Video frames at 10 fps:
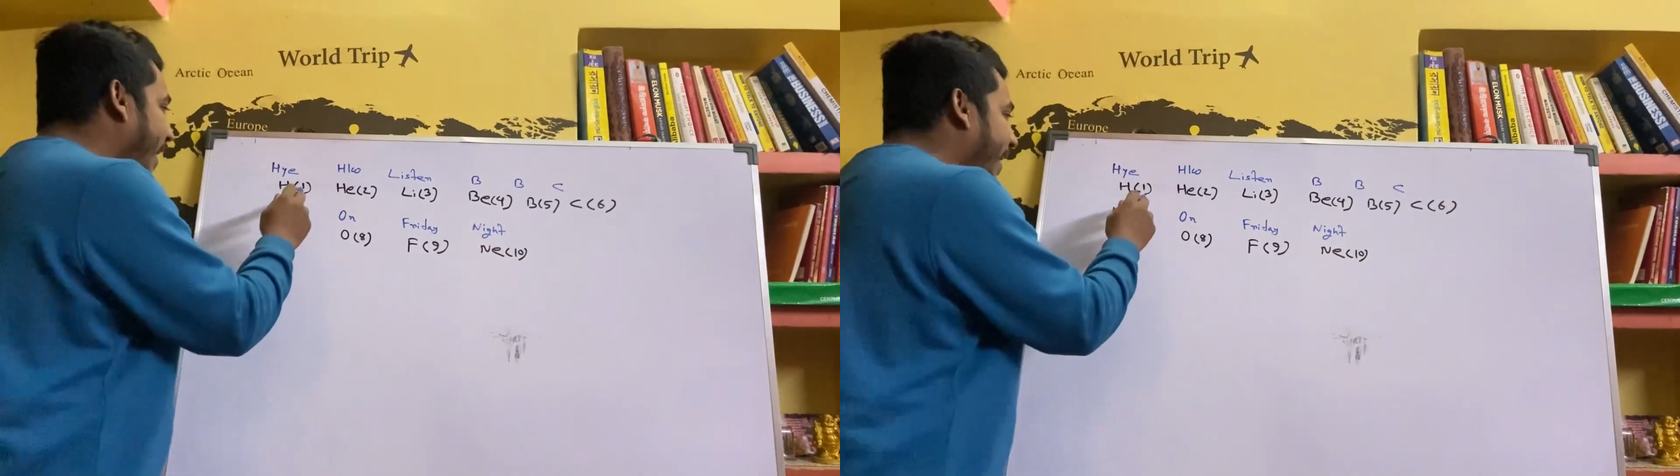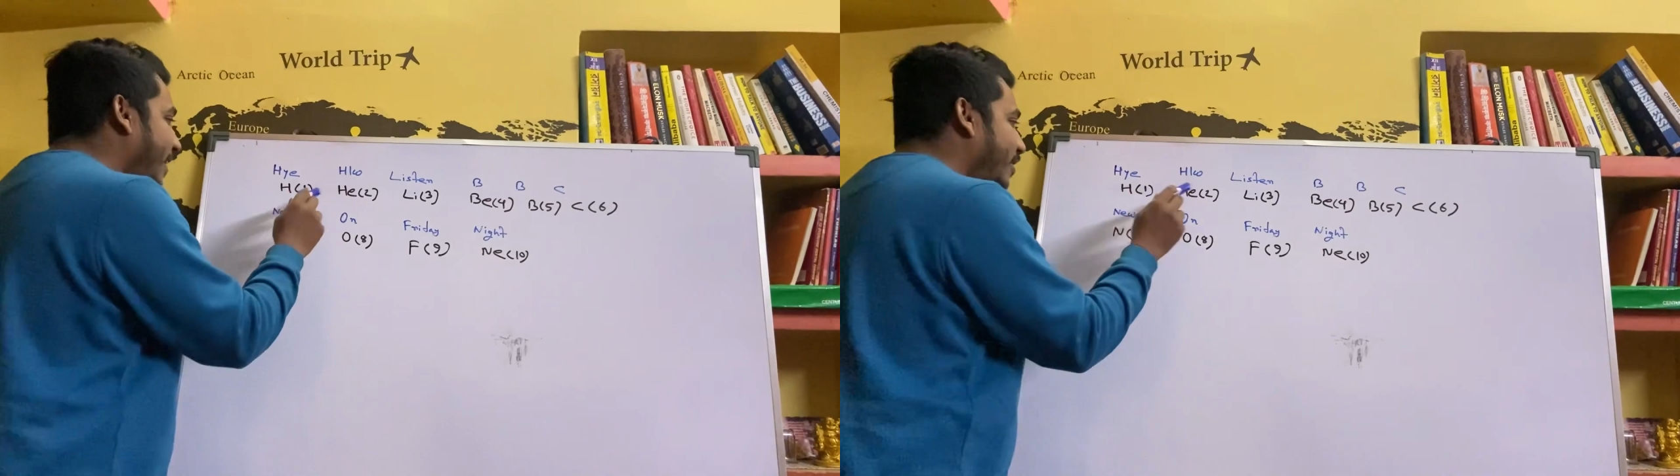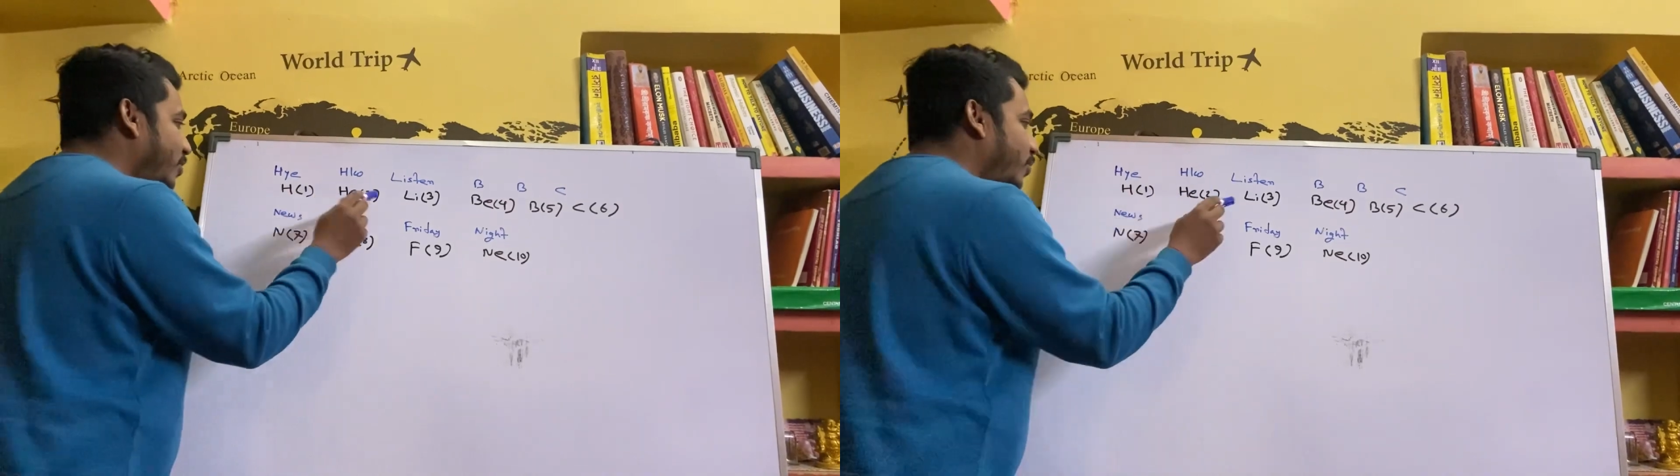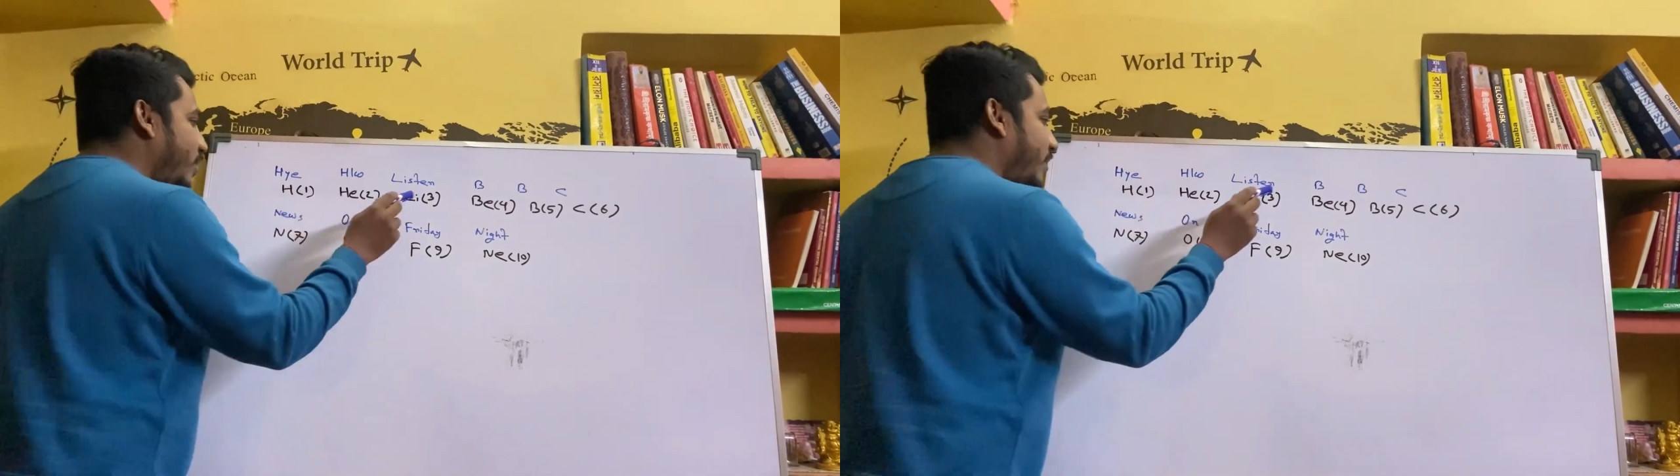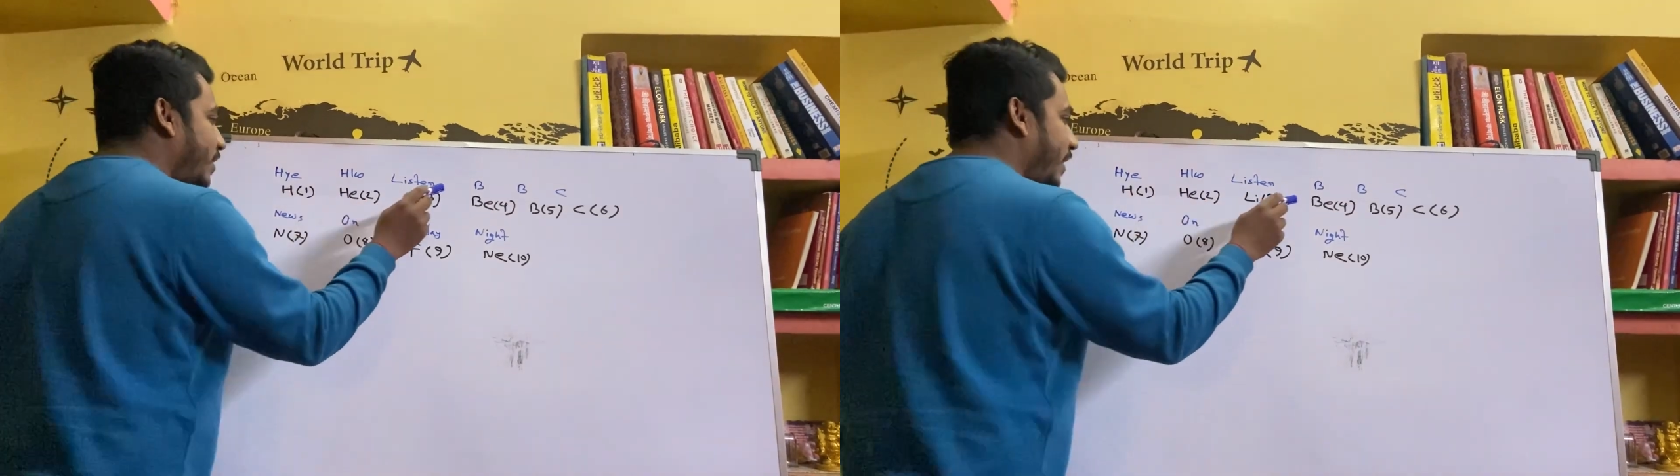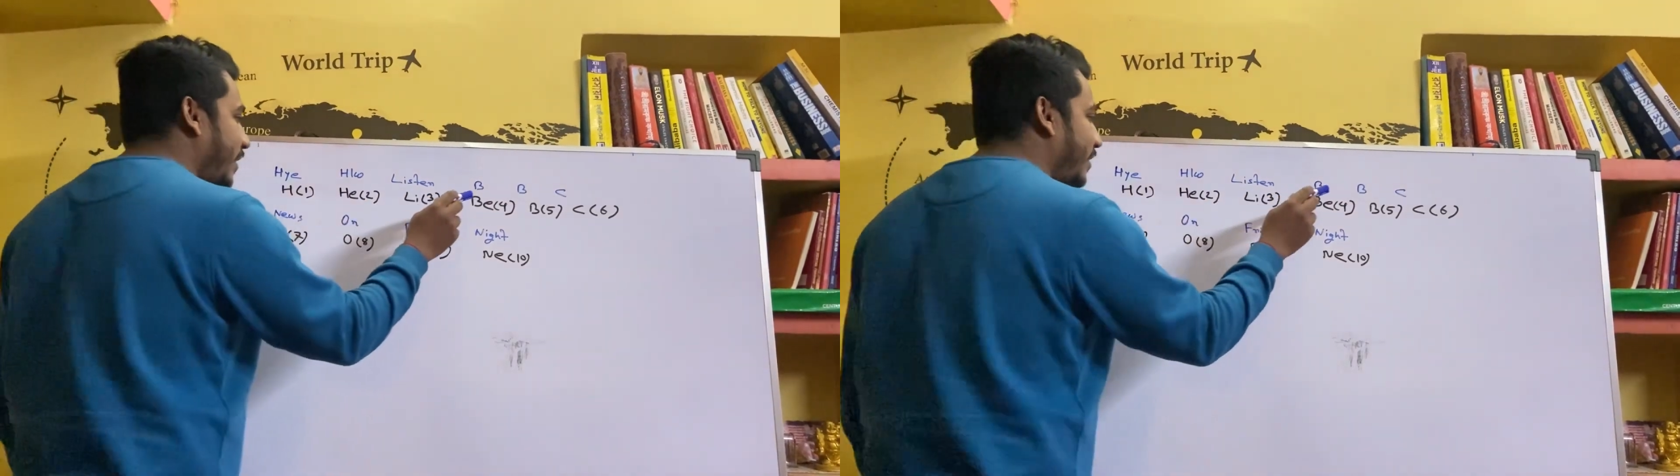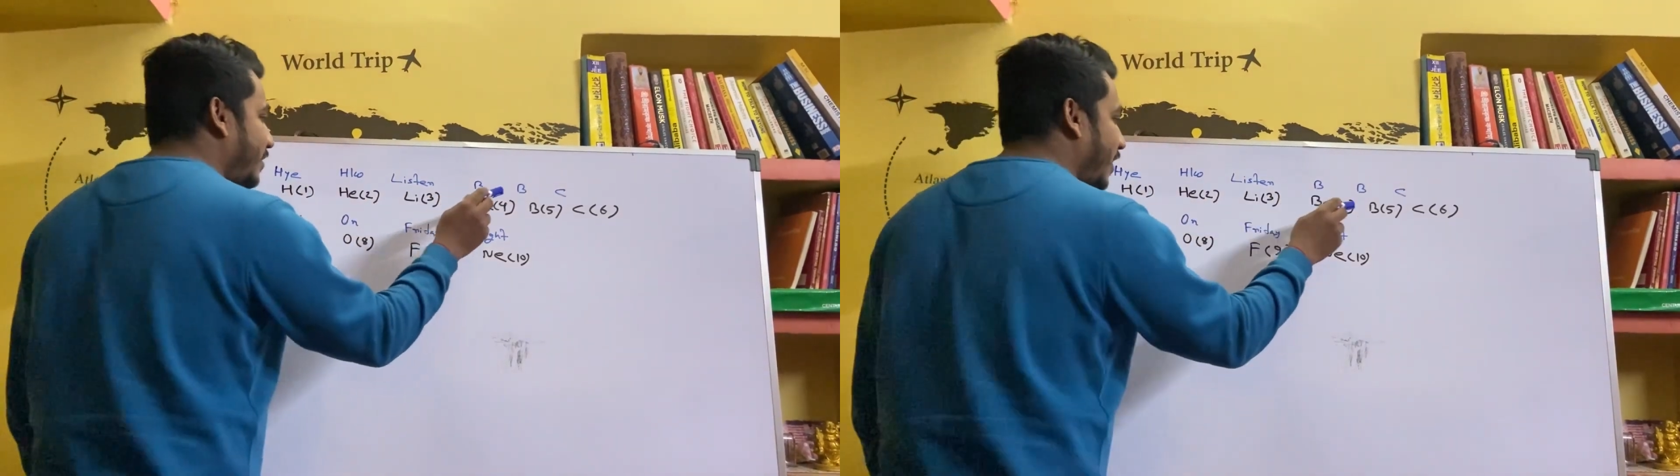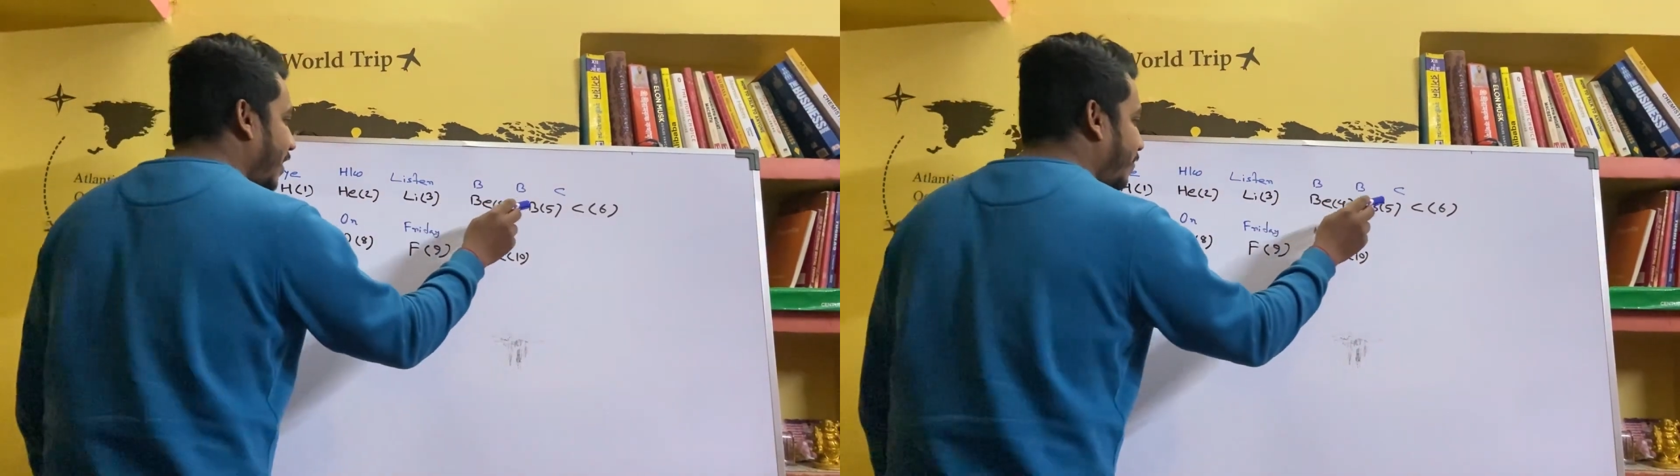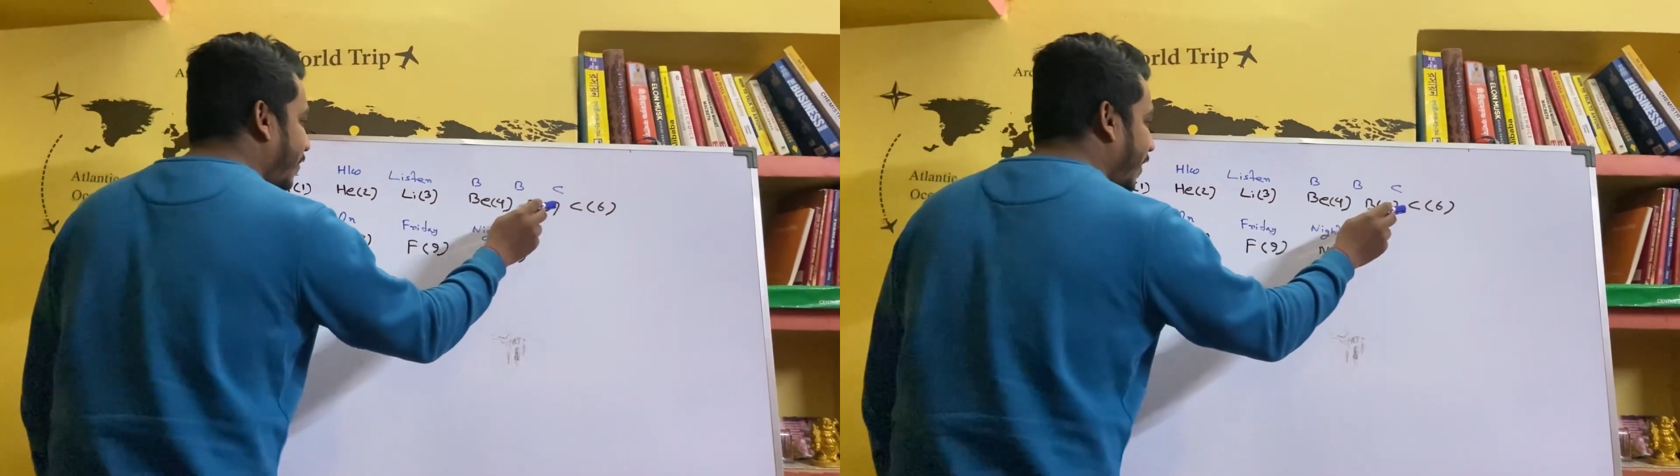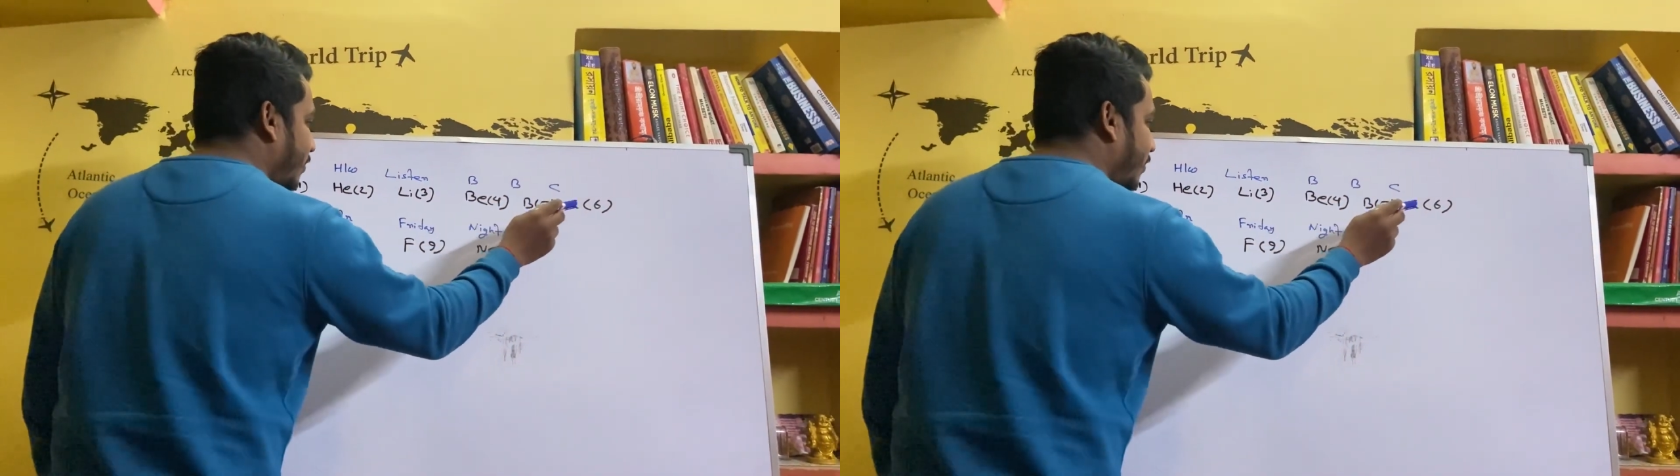এক দুই তিন চার পাঁচ